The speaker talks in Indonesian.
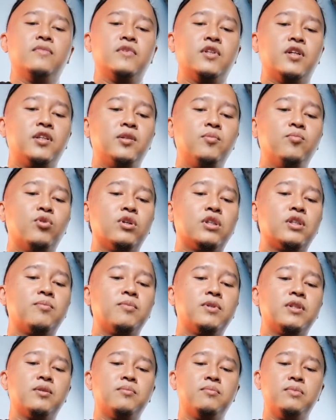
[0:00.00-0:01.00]
Jadi buat
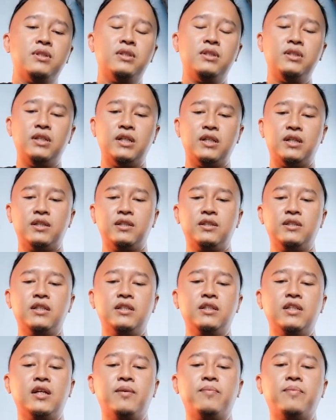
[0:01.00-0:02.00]
teman-teman yang
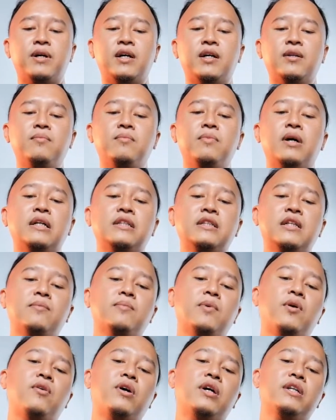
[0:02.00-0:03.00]
kerja di lapangan banyak
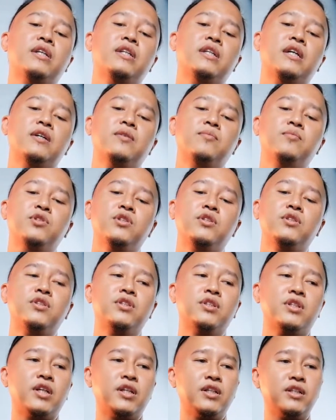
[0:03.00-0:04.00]
bawaannya nah bisa
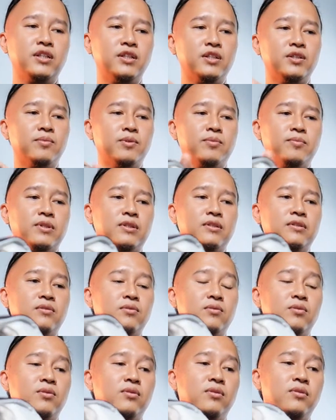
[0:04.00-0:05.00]
diisi kayak gini teman-teman.
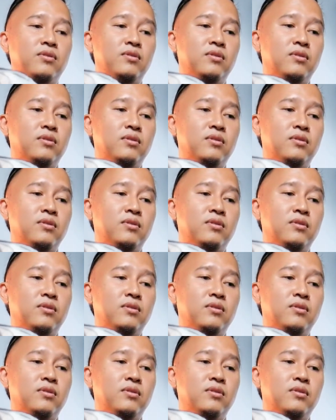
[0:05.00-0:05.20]
Tuh.